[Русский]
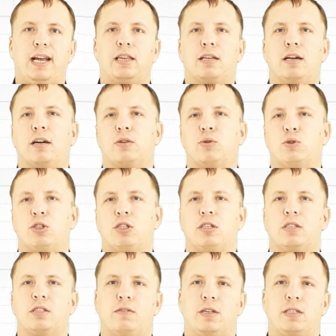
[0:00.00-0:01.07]
Это как должен
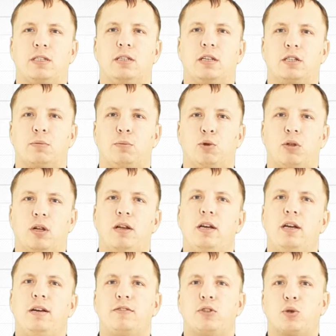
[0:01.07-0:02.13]
называться наш модуль
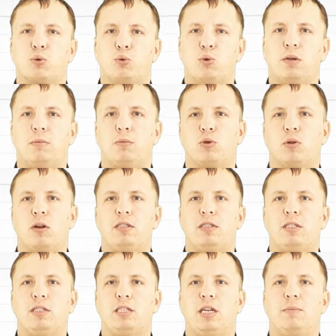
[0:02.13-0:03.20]
структуре модулей
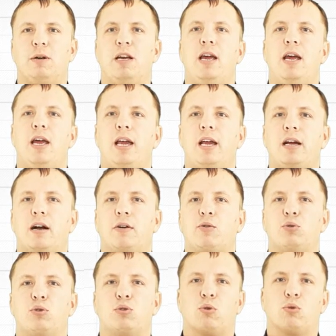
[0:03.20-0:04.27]
системы и
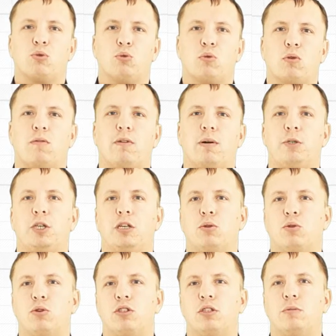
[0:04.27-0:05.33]
какую структуру вообще
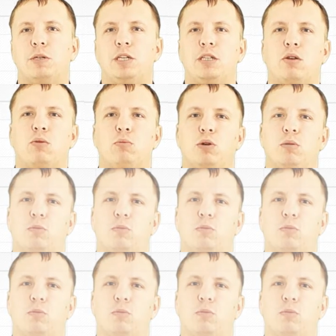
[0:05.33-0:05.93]
должен иметь любой